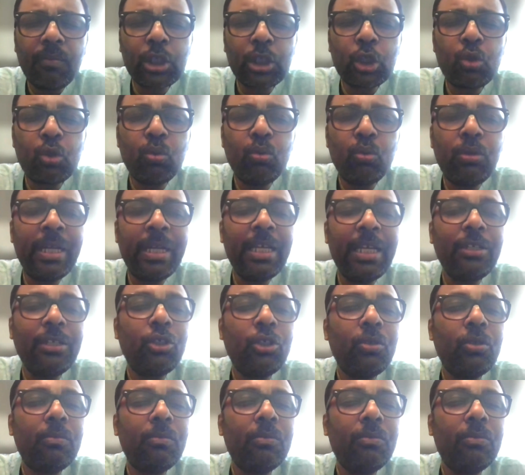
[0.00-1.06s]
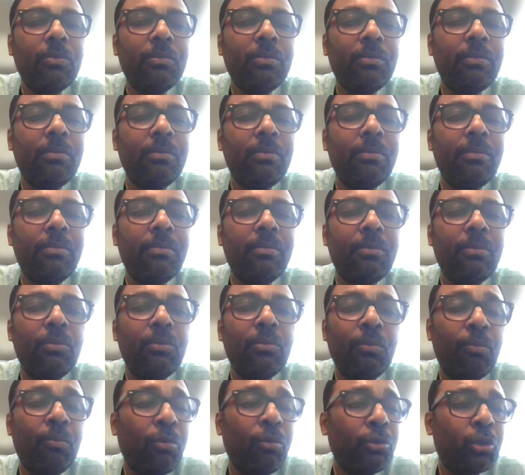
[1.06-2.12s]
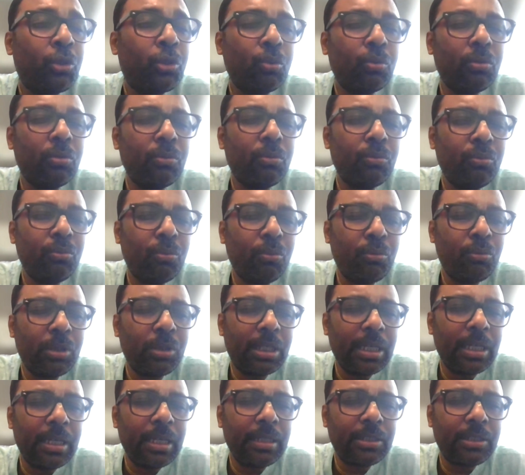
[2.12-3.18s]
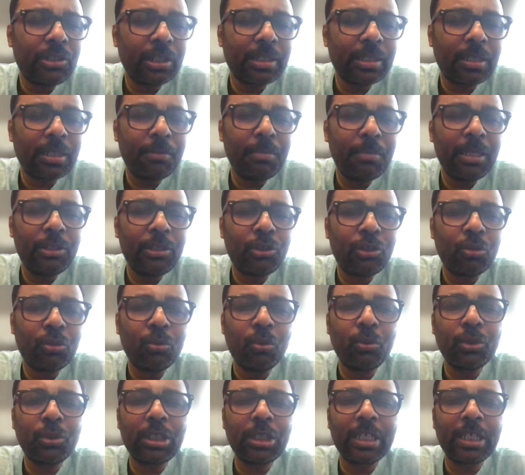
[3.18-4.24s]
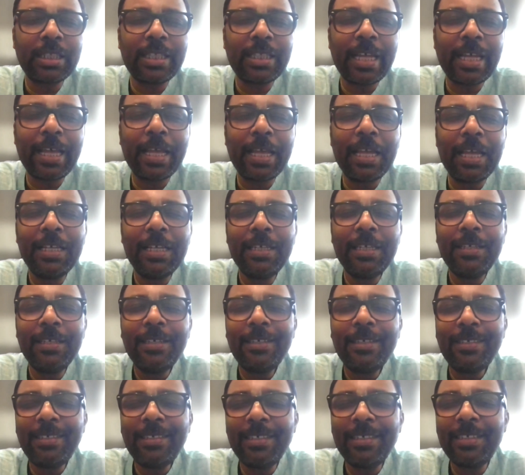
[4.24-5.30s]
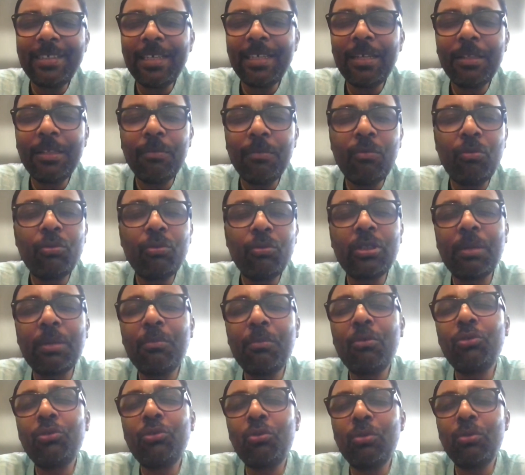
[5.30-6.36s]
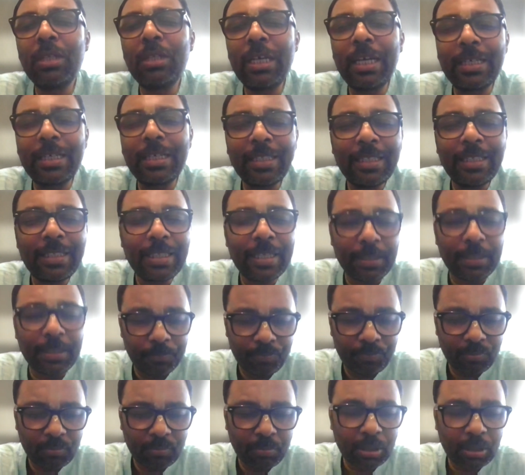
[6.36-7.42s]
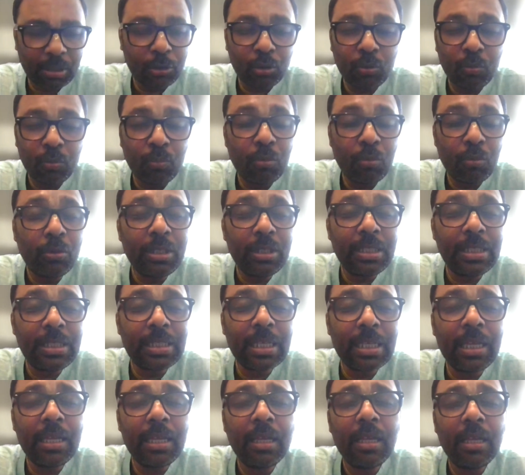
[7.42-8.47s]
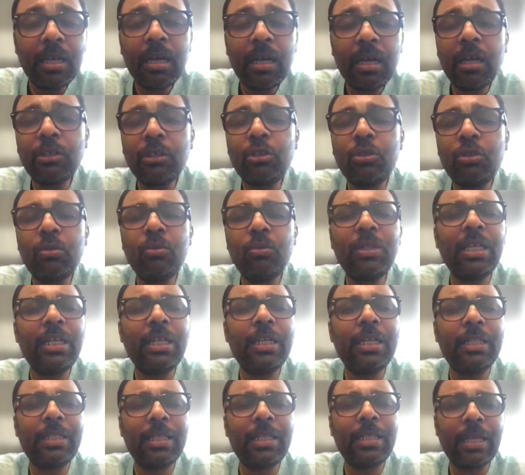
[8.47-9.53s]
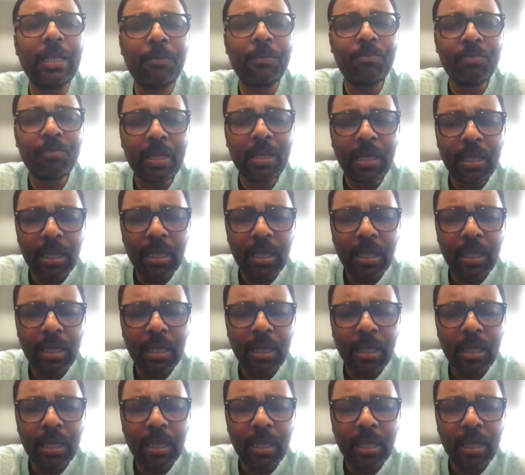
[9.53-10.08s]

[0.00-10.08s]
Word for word: वस्तु उन्हें वो शुद्ध उनके छत्र में शुद्ध हो सकता है ठीक है वो सबको शुद्ध कर देते हैं परंतु वो इनसे अछूते रहते हैं